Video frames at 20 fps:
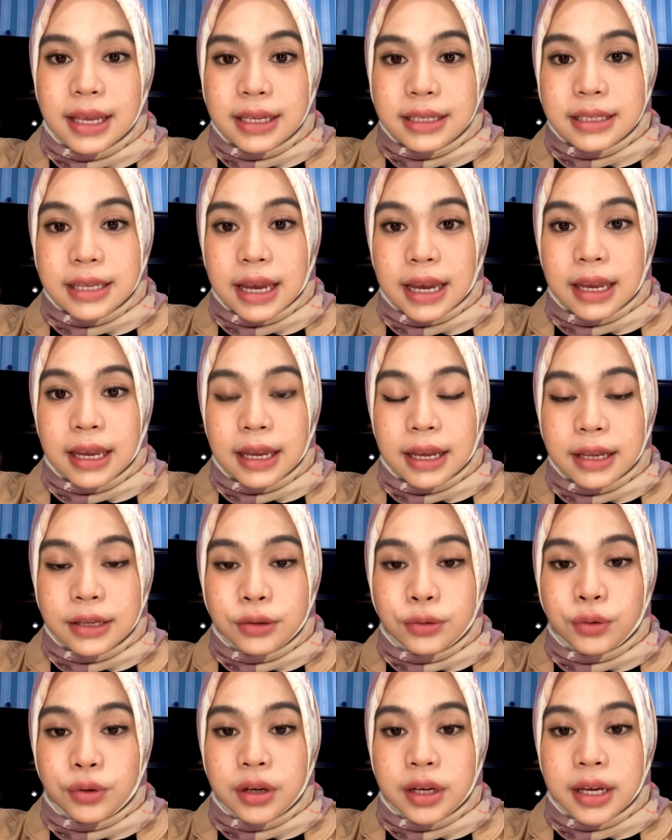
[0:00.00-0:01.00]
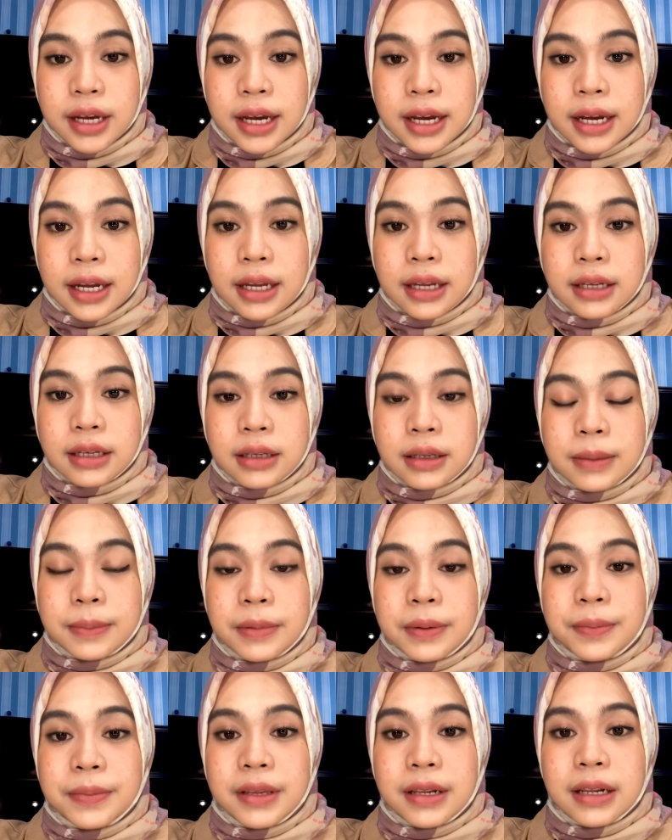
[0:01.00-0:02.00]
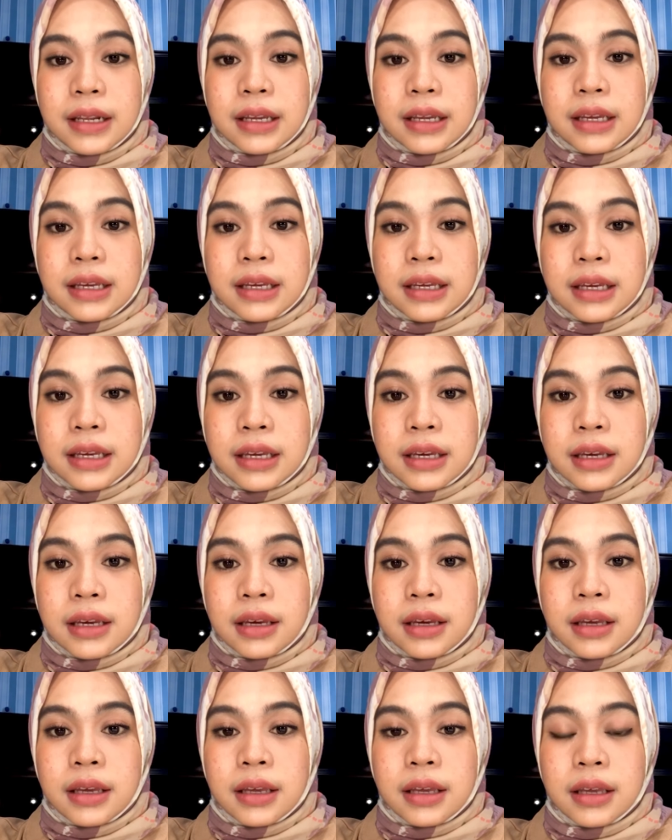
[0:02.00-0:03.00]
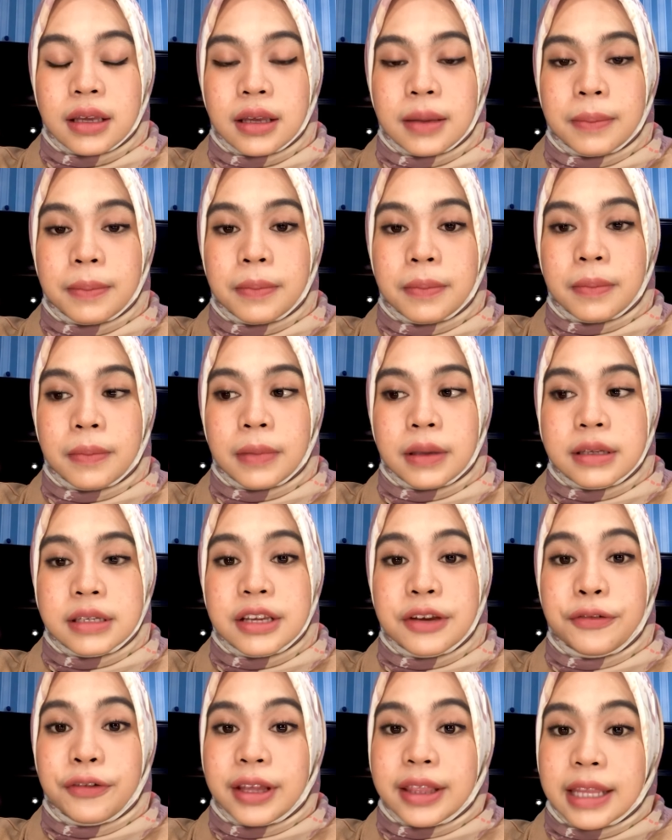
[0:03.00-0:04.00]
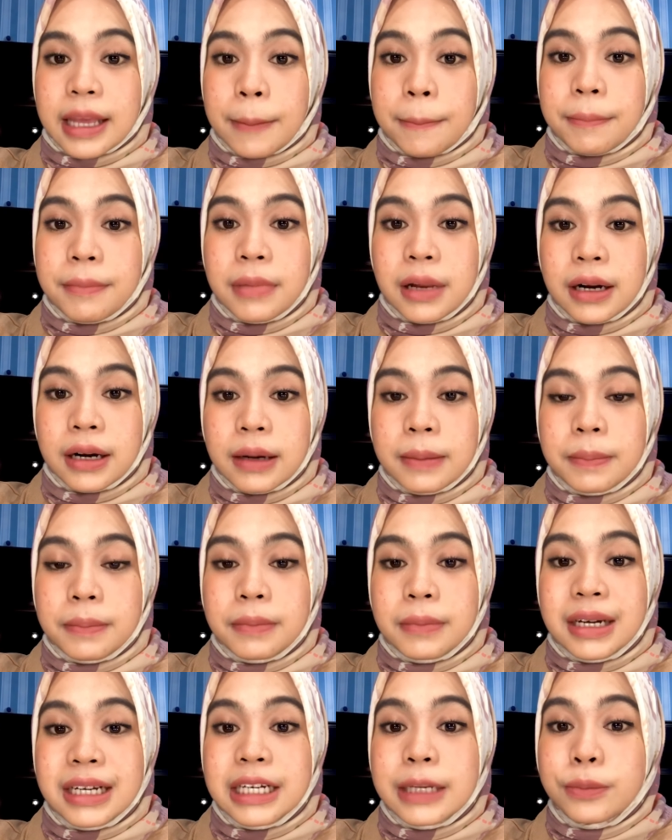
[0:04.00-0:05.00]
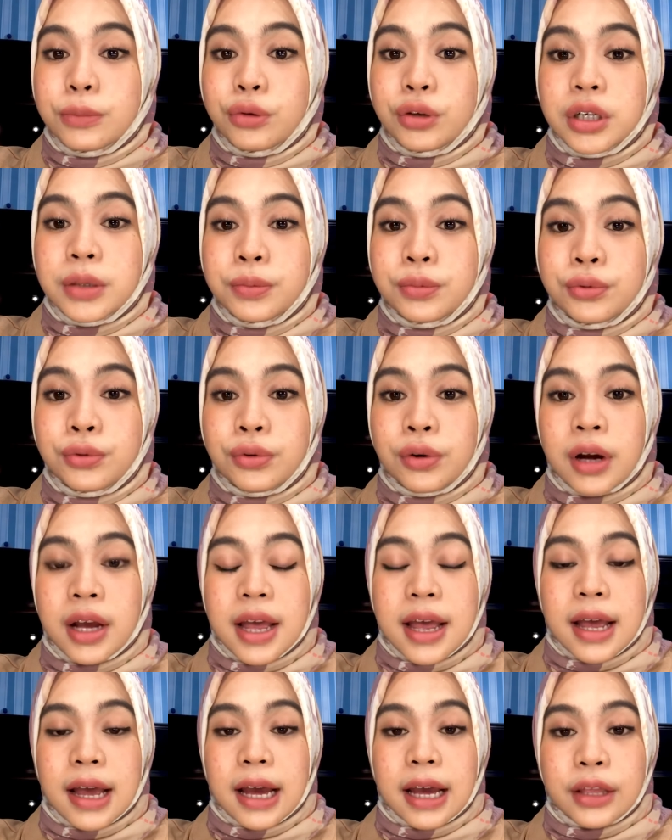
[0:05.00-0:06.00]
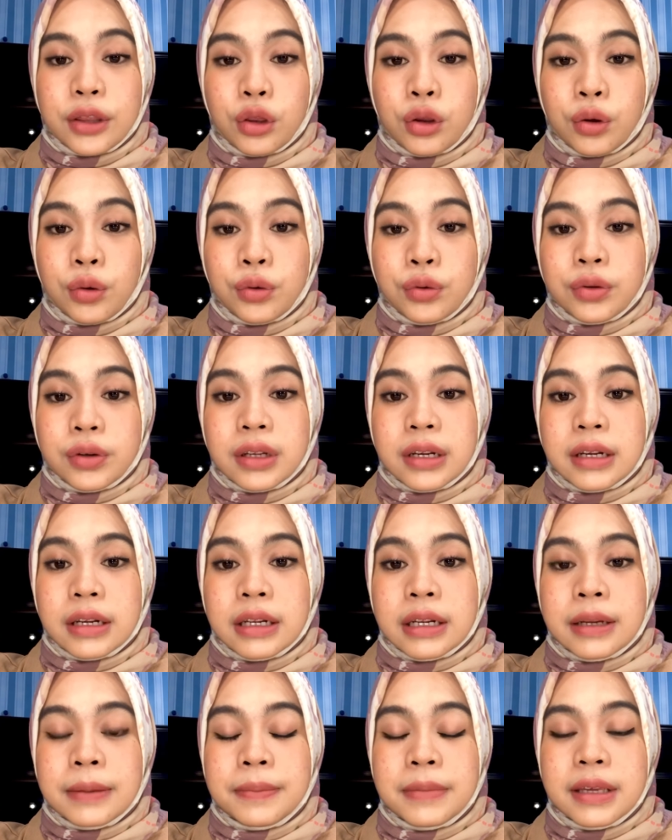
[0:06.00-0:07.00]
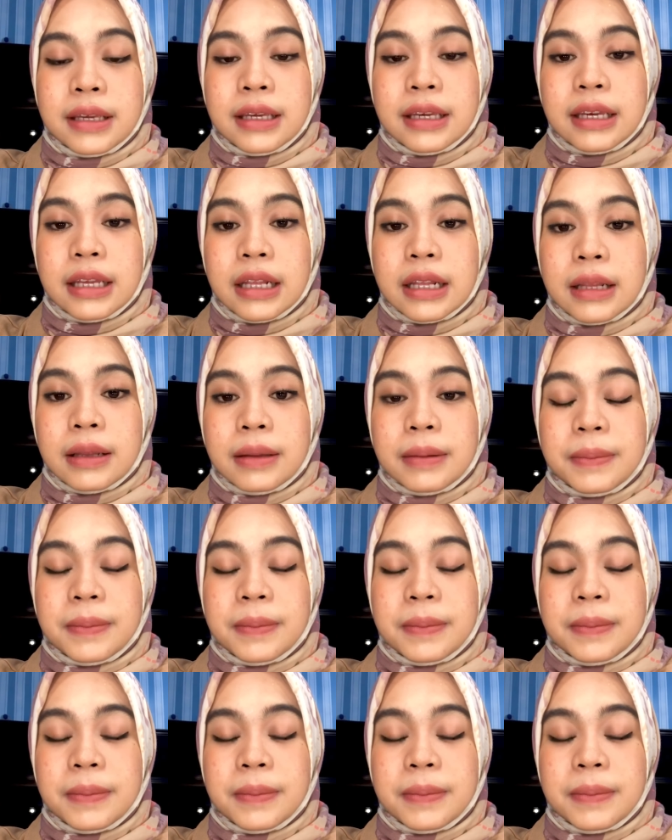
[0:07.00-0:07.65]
saya juga e, memiliki sifat yang menggebu-gebu atau lebih ingin